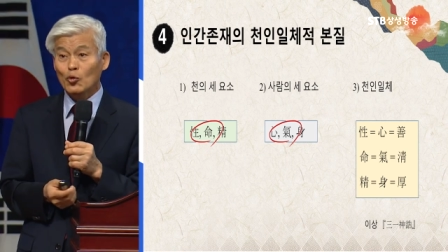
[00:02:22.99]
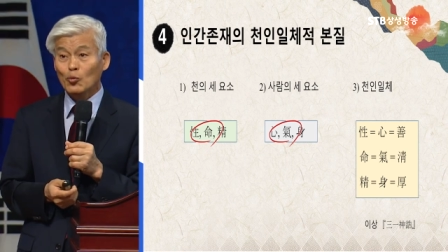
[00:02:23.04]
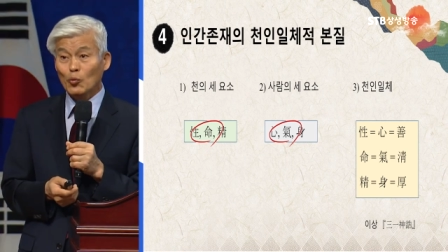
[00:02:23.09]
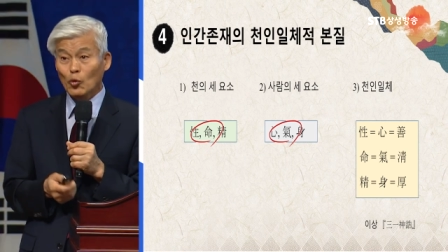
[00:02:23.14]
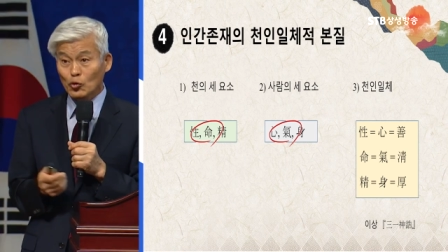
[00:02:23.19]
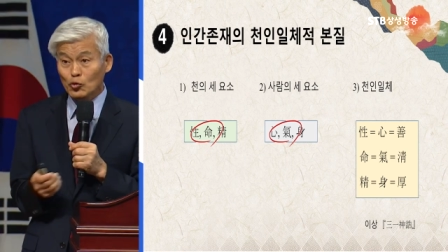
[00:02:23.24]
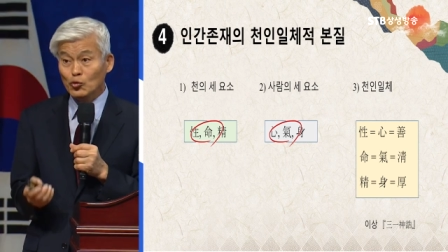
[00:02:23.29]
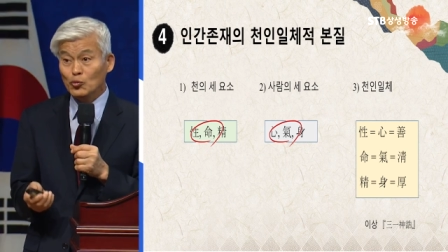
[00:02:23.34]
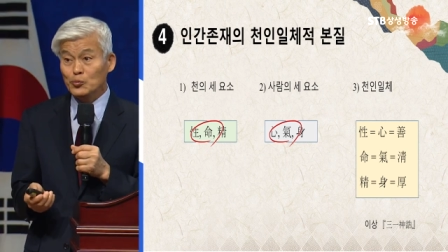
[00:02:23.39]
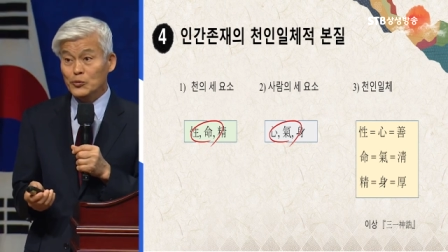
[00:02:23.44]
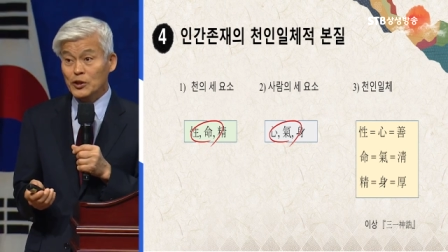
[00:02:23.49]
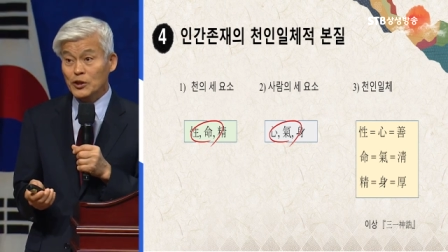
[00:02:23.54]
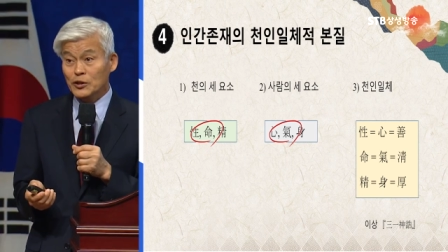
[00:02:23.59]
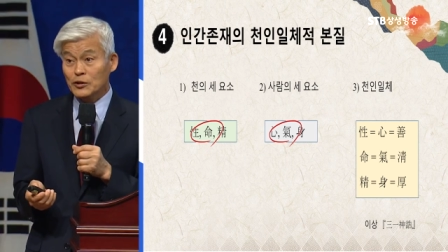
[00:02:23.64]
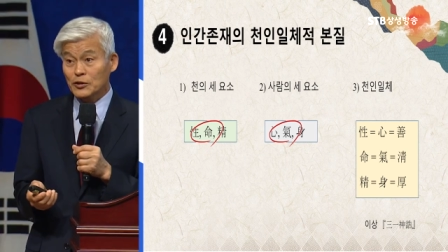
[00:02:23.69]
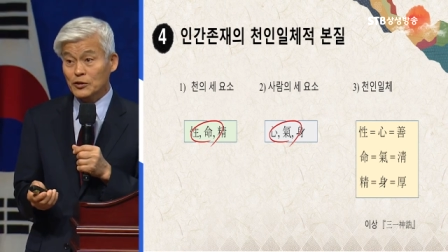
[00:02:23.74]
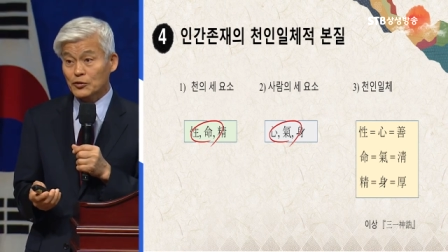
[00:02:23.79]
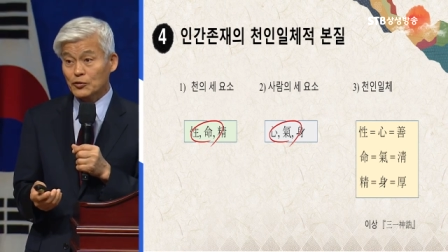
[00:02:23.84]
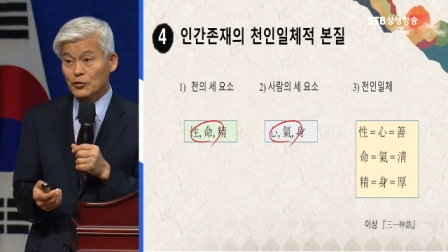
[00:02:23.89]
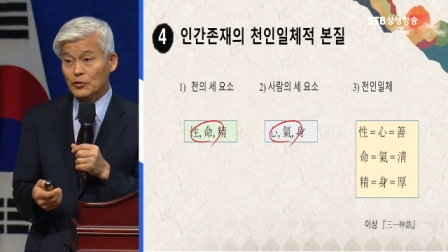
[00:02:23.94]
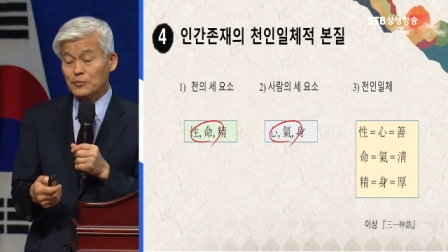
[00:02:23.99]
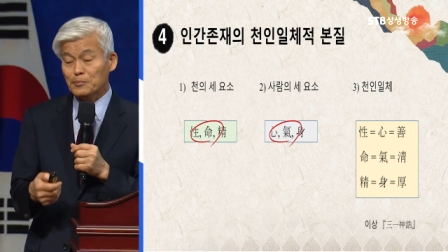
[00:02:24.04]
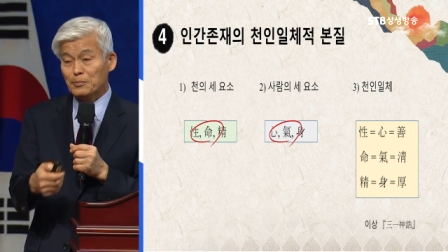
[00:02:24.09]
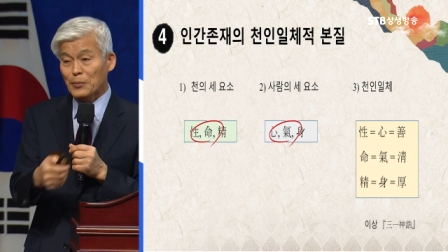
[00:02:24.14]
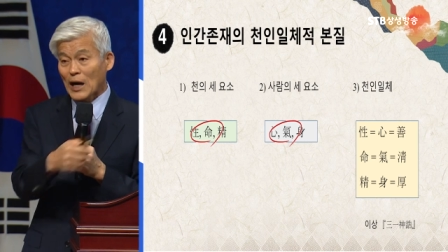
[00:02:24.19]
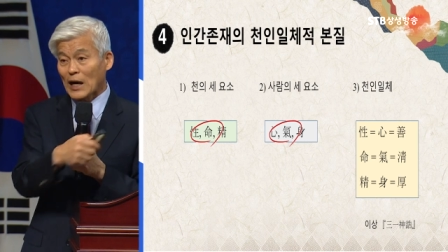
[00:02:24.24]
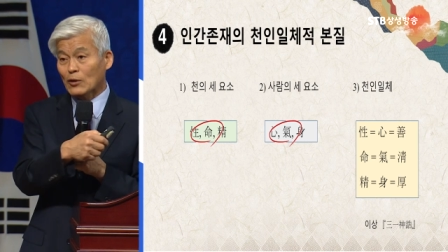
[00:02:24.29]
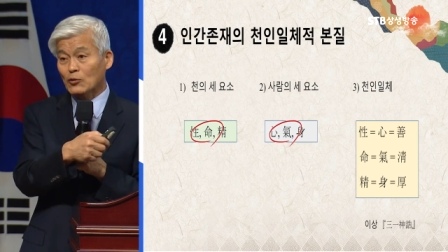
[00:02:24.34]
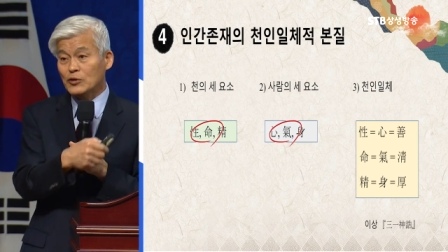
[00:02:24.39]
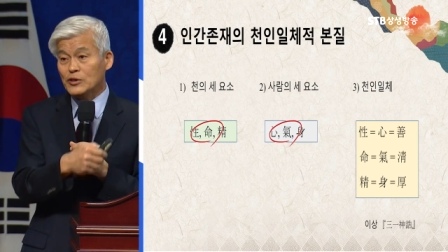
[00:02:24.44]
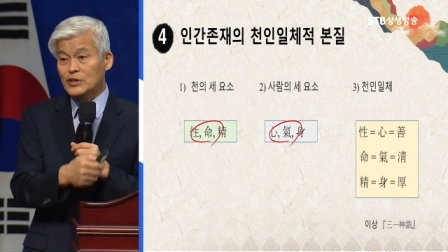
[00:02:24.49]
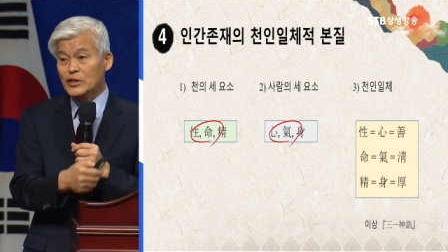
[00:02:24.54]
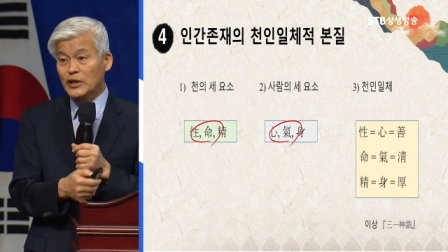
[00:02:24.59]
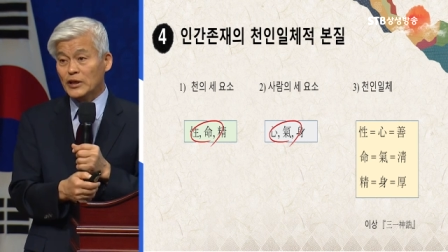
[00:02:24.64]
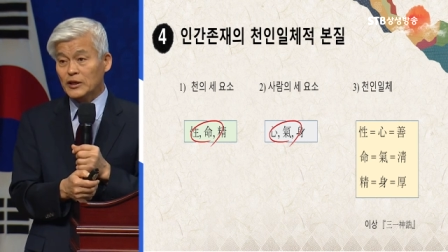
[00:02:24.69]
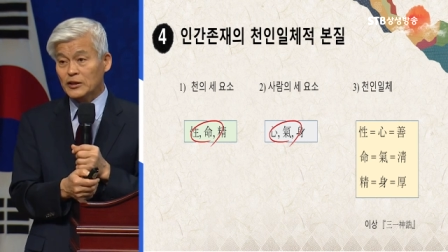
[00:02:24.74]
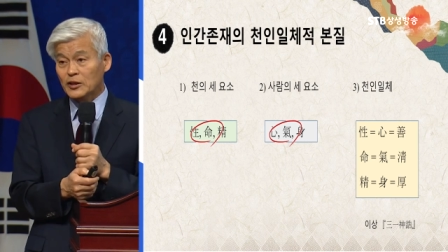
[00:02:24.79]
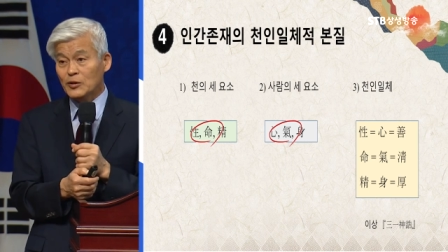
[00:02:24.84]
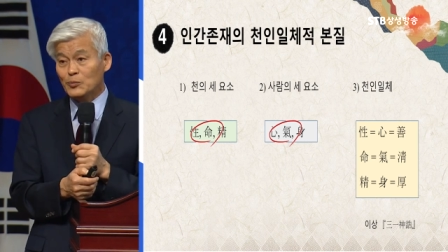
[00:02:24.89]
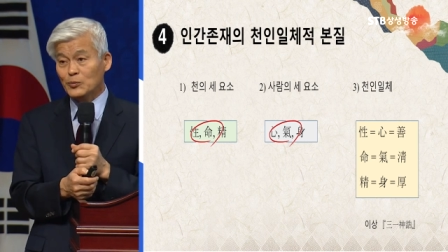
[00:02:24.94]
못 움직이는 거죠. 바로
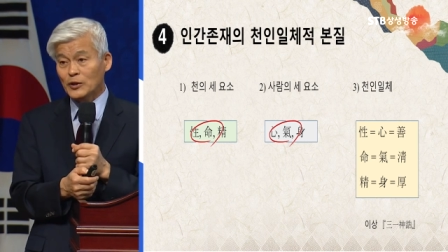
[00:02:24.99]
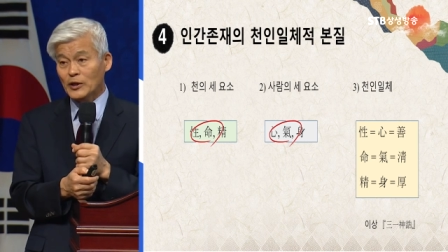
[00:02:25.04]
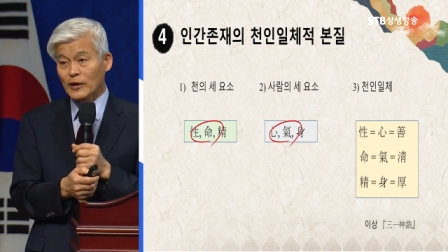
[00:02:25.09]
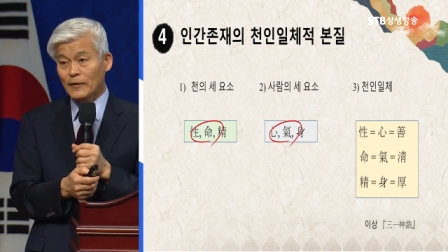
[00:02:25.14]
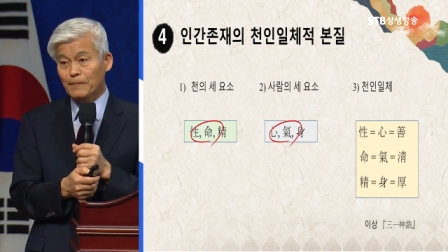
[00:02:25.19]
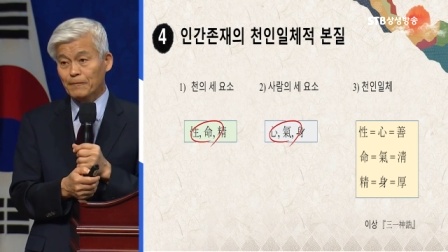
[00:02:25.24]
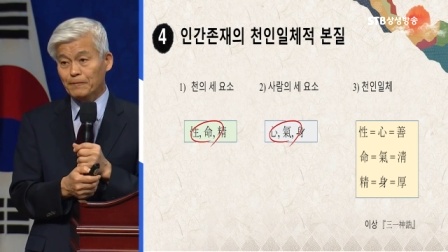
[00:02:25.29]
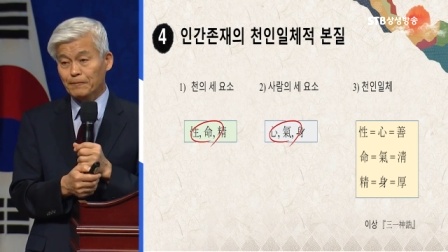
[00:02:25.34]
이해가 됩니다.